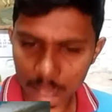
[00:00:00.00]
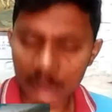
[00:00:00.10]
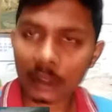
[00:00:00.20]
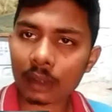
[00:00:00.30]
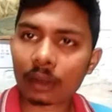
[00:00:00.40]

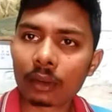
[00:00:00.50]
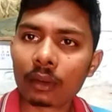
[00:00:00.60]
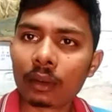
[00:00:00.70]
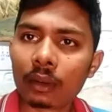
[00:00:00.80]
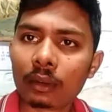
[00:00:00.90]
বিচার করো
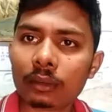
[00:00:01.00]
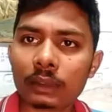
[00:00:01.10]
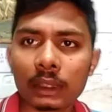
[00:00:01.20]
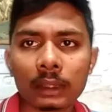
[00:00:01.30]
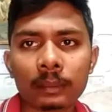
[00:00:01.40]

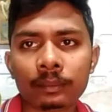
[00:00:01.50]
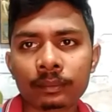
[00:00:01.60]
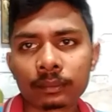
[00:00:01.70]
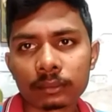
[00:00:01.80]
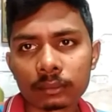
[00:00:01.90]
যে
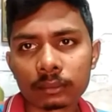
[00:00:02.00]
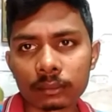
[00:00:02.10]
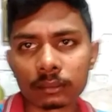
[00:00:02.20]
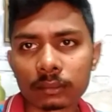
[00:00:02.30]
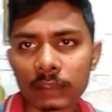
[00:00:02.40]

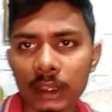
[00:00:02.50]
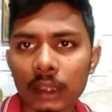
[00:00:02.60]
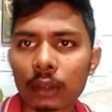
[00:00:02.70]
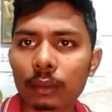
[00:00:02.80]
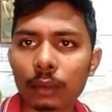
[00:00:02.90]

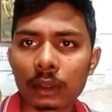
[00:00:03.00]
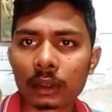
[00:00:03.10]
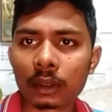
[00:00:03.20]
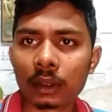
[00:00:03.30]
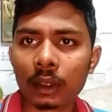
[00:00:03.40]
কীরকম
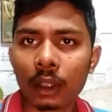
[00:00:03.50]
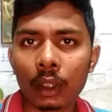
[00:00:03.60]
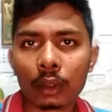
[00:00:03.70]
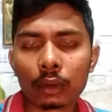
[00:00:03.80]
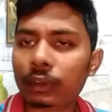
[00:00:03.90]
হয়েছে
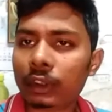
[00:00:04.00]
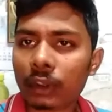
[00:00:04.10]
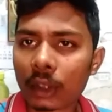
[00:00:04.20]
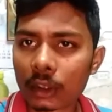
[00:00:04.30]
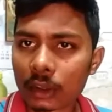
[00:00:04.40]
তো
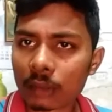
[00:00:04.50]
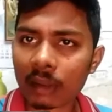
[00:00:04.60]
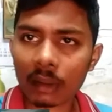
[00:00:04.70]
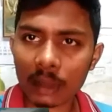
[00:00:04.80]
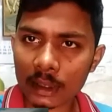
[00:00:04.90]
ভিডিওটা যদি
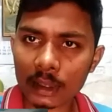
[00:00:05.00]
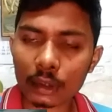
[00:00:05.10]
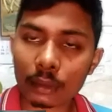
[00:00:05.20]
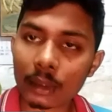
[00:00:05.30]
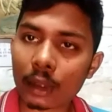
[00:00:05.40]
ভালো লেগে থাকে
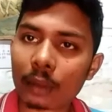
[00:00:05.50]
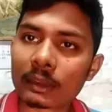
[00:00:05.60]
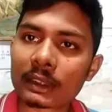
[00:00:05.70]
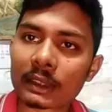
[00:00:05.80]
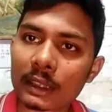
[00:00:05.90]
তোমরা
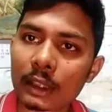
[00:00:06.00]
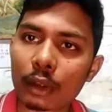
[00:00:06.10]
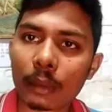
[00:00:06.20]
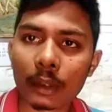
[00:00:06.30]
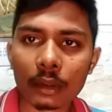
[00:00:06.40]
কমেন্ট সেকশানে
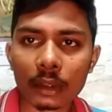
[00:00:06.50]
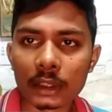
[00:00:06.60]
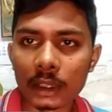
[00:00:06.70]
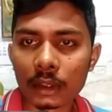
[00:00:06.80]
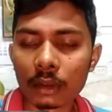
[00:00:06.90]
গিয়ে কমেন্ট করে
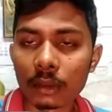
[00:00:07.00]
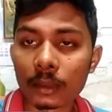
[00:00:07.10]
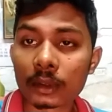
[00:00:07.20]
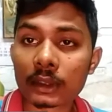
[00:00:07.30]
জানিয়ে দাও এবং